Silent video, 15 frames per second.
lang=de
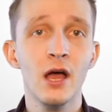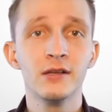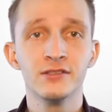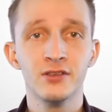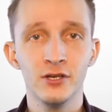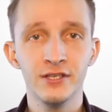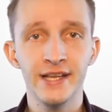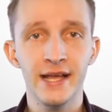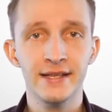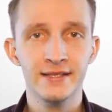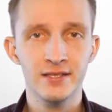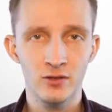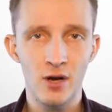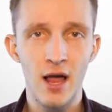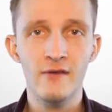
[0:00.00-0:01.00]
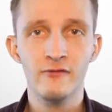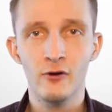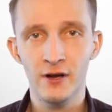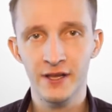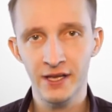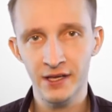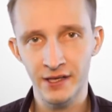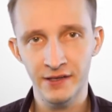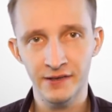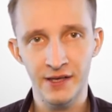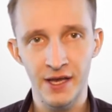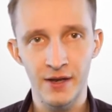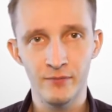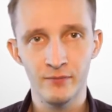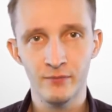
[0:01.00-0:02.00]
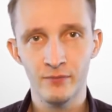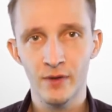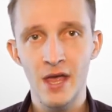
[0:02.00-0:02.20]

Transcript: sollen jetzt sogar vor Gericht gehen.